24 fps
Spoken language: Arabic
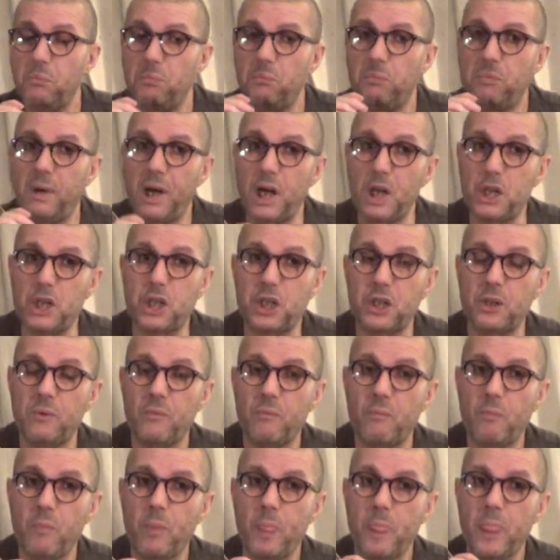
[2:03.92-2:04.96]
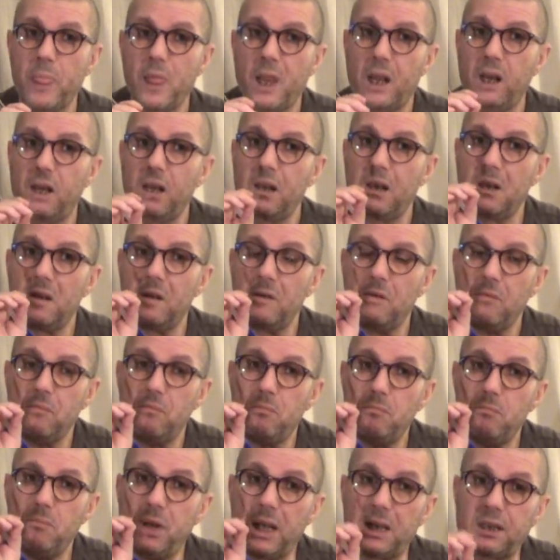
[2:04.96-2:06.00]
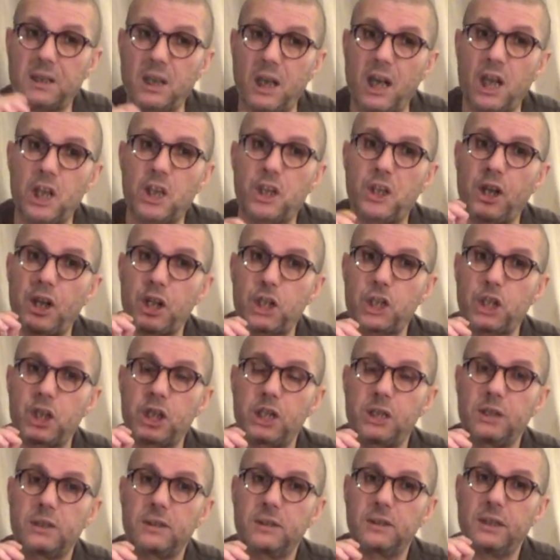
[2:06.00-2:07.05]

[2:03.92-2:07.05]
باش ما تأثرش